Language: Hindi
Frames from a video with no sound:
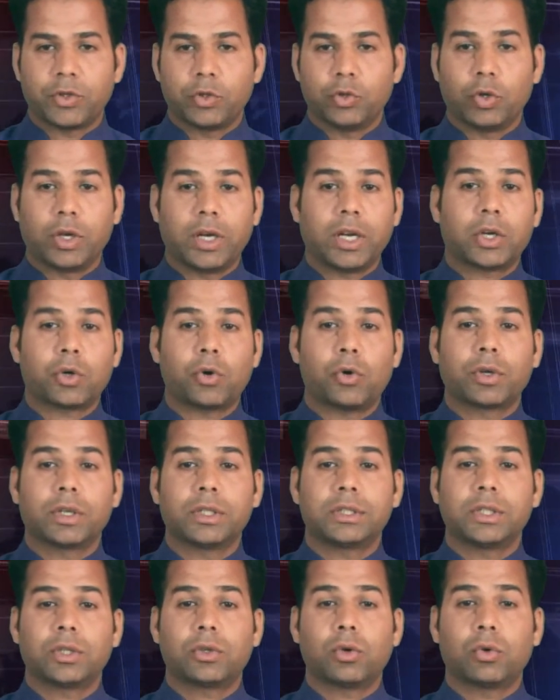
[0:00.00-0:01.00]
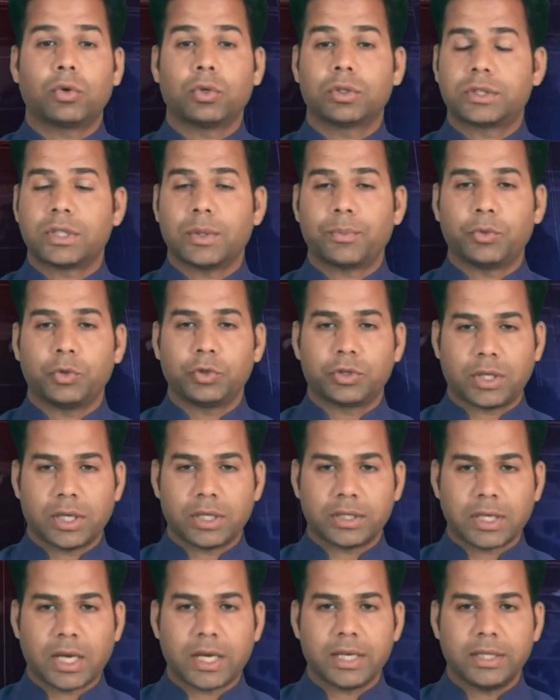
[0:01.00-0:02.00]
जो हर एक कांग्रेसी को खुद से
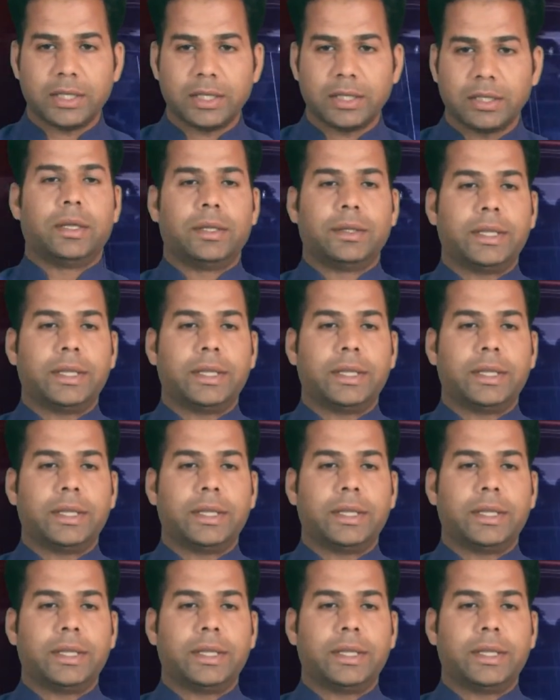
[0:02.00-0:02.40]
पूछना चाहिए